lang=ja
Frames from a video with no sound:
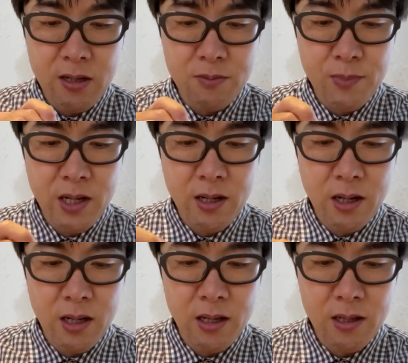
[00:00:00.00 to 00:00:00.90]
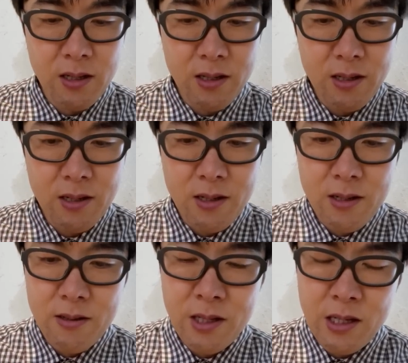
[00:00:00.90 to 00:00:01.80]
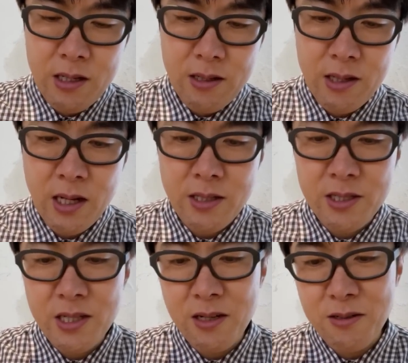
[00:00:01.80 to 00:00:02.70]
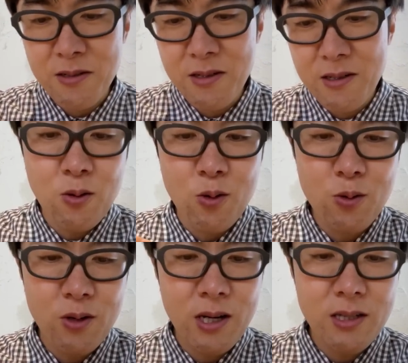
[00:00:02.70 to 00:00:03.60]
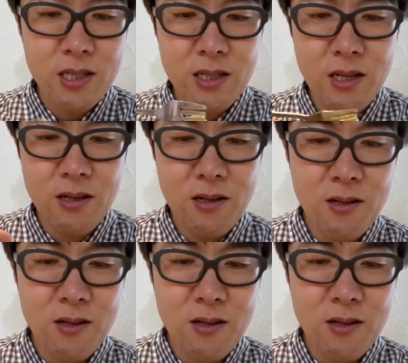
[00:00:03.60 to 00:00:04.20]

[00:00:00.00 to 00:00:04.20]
るマーガリンになっちゃうこの感じね